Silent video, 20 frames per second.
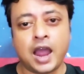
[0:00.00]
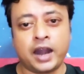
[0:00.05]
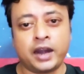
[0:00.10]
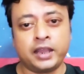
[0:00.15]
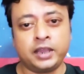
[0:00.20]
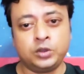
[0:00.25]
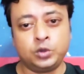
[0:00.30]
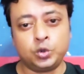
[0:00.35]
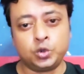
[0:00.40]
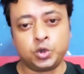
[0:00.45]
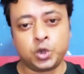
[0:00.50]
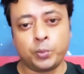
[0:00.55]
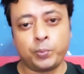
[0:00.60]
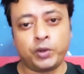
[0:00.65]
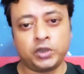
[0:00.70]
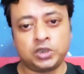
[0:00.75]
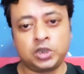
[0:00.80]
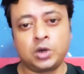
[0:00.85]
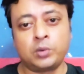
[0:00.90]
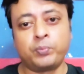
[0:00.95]
আর এই দুশো
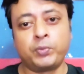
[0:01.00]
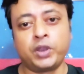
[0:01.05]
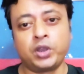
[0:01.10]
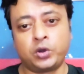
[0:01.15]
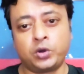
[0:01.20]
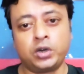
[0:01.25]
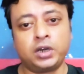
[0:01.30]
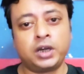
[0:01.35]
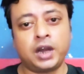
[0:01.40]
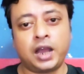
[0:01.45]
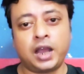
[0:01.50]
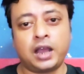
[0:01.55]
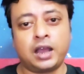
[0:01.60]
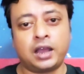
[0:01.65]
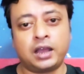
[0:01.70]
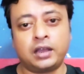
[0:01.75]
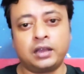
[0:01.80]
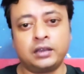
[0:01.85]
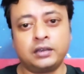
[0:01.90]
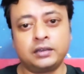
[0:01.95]
পঁচানব্বই কোটি টাকা
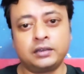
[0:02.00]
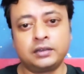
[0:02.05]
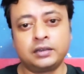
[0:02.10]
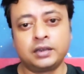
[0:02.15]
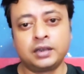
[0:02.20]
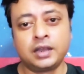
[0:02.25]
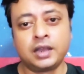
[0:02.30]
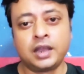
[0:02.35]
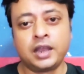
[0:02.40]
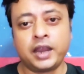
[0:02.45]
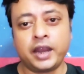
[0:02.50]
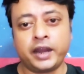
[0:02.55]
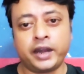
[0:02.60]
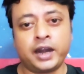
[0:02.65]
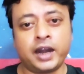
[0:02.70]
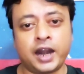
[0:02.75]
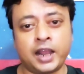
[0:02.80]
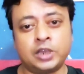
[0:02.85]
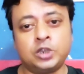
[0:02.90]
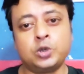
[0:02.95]

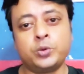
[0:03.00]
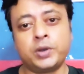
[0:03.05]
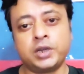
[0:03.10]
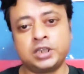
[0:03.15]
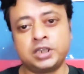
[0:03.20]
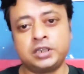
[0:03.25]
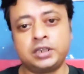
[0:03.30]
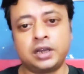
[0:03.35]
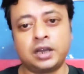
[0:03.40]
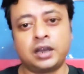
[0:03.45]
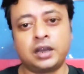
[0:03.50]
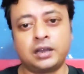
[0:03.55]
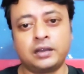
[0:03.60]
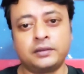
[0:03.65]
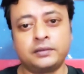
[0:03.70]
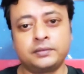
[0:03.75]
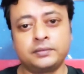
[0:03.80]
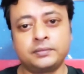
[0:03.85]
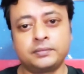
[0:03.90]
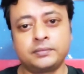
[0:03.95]
এটা রাজ্যবাসীর টাকা
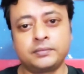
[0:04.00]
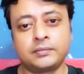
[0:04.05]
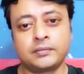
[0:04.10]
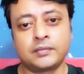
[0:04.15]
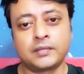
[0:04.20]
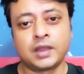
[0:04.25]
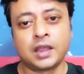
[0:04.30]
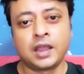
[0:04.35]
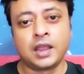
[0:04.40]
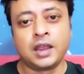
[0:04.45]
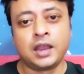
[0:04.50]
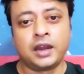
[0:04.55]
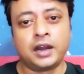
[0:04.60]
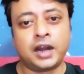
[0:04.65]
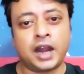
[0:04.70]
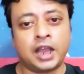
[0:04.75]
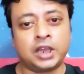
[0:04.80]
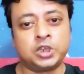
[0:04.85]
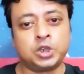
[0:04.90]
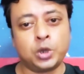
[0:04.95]

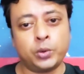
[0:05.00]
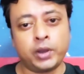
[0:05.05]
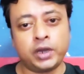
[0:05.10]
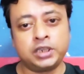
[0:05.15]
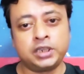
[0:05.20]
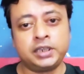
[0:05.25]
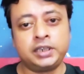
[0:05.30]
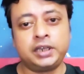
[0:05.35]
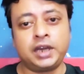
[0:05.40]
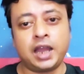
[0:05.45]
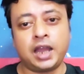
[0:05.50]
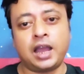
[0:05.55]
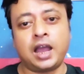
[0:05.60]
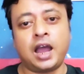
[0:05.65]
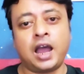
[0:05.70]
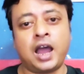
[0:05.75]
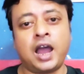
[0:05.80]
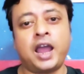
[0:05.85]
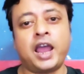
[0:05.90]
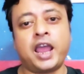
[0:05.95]
রাজ্যবাসীর
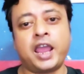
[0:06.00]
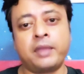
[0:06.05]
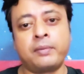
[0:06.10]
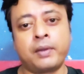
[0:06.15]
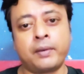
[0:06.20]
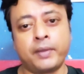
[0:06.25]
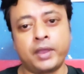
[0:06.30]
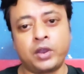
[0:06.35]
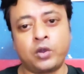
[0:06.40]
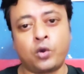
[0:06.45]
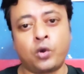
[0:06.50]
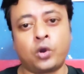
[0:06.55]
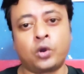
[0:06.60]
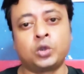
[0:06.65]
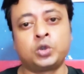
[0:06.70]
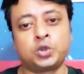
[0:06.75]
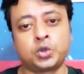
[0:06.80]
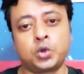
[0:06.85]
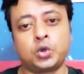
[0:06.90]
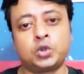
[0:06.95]
টাকা এইভাবে
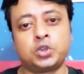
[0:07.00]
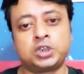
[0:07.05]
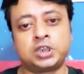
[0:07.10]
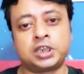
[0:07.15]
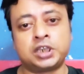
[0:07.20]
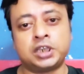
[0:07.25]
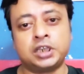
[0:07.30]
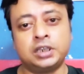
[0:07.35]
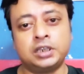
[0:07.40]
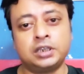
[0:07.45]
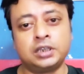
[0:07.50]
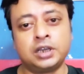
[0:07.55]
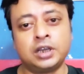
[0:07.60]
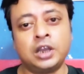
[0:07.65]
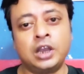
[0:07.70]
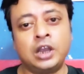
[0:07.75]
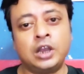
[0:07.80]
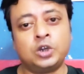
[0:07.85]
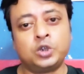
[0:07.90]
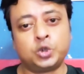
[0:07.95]
খরচ করছে
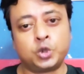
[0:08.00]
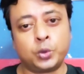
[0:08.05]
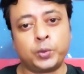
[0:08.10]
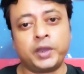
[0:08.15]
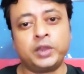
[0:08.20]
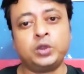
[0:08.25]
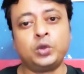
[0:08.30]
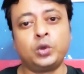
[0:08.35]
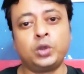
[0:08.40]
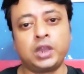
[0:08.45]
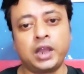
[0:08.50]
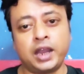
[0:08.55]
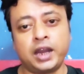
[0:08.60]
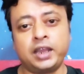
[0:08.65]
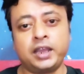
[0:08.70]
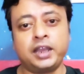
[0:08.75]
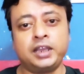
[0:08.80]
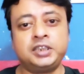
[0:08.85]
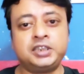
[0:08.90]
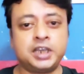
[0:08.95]
শুভেন্দু
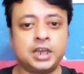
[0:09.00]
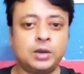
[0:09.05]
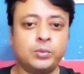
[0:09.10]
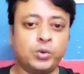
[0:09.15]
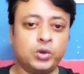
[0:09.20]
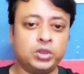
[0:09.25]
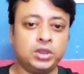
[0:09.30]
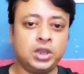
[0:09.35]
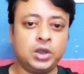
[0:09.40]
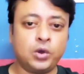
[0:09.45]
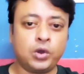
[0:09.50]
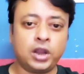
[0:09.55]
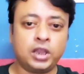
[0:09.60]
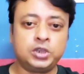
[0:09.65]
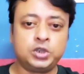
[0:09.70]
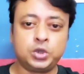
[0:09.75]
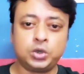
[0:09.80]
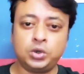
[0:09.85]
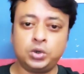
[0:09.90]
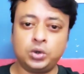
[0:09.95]
অধিকারীকে জেলবন্দি
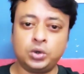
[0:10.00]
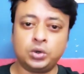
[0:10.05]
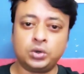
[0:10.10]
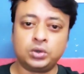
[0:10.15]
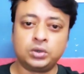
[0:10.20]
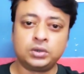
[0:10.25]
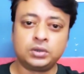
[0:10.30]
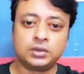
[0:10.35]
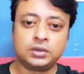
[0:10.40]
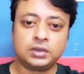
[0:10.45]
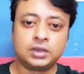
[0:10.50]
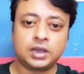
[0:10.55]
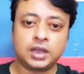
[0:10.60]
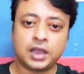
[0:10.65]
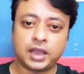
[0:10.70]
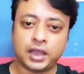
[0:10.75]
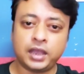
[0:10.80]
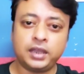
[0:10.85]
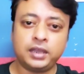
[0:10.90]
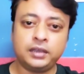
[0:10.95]
করার জন্য
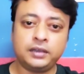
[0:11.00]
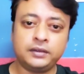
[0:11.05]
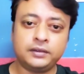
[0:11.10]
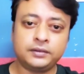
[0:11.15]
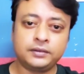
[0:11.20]
হ্যাঁ